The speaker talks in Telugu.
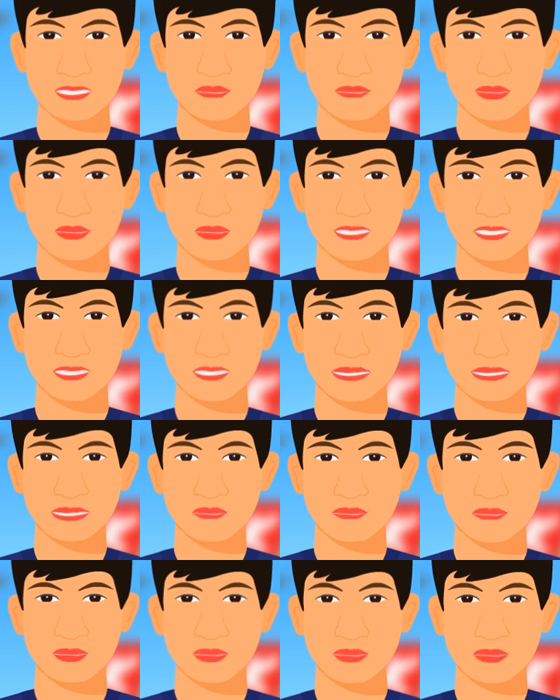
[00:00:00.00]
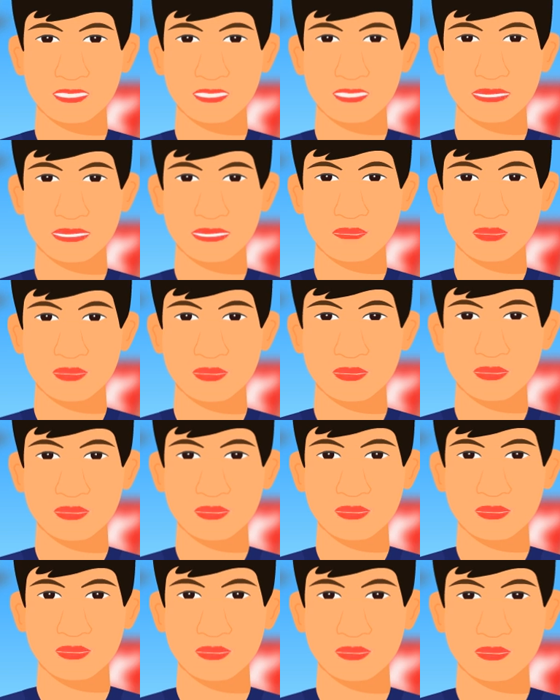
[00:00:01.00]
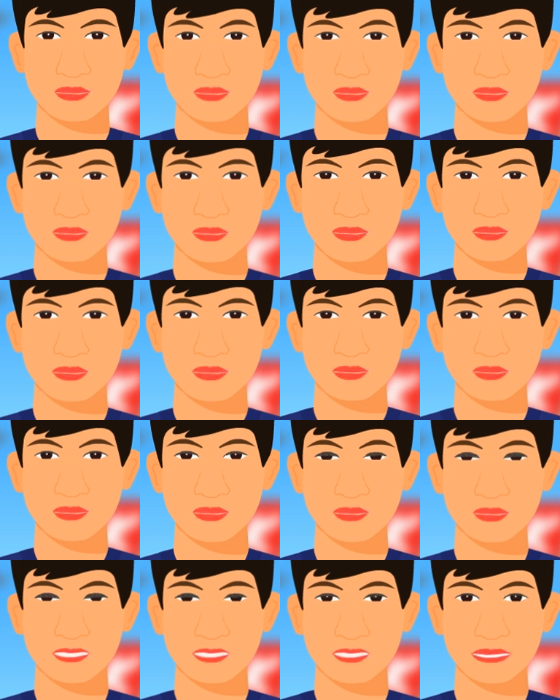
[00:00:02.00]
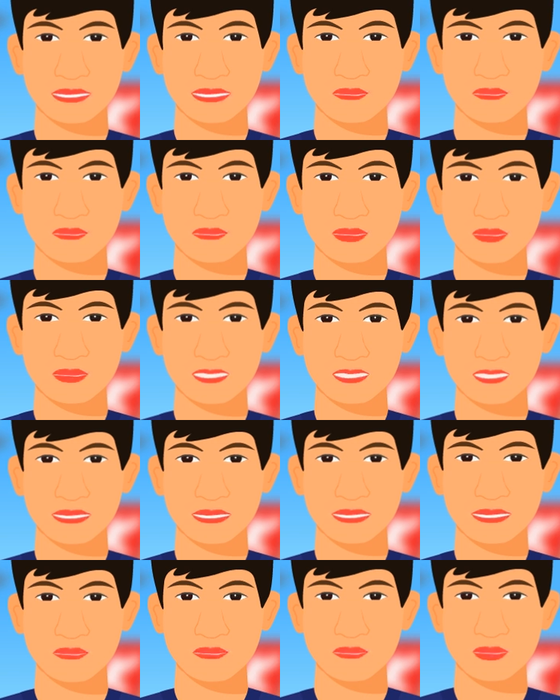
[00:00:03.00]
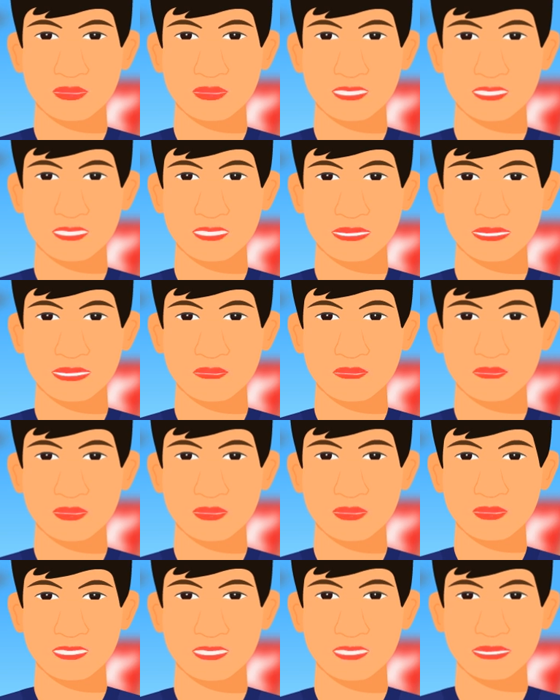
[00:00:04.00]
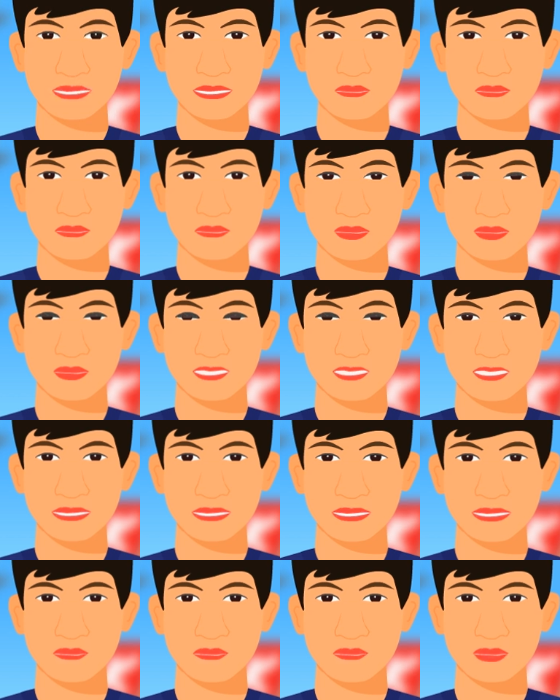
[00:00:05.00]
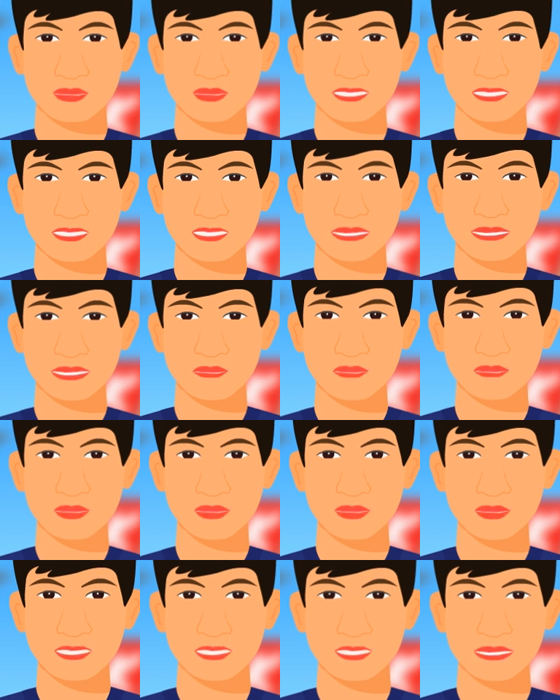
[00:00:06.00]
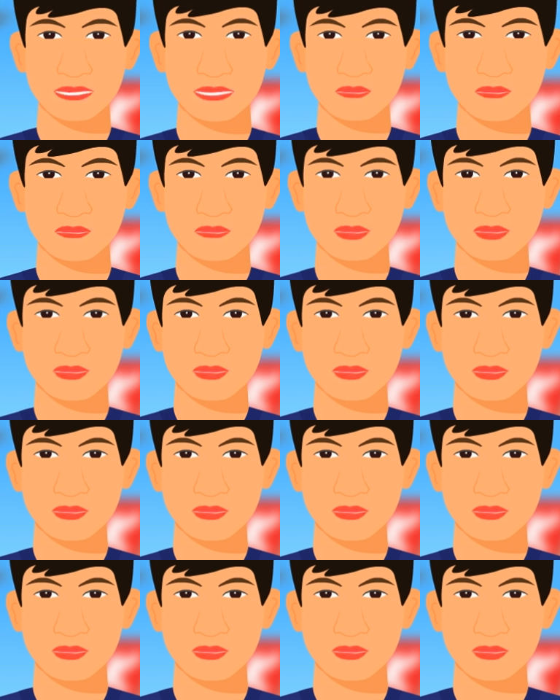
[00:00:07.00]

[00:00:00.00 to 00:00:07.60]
ప్లీజ్ సబ్స్క్రైబ్ చేయండి మరిన్ని వీడియోల కోసం పక్కనే ఉన్న బెల్ ఐకాన్ని ప్రెస్ చేయండి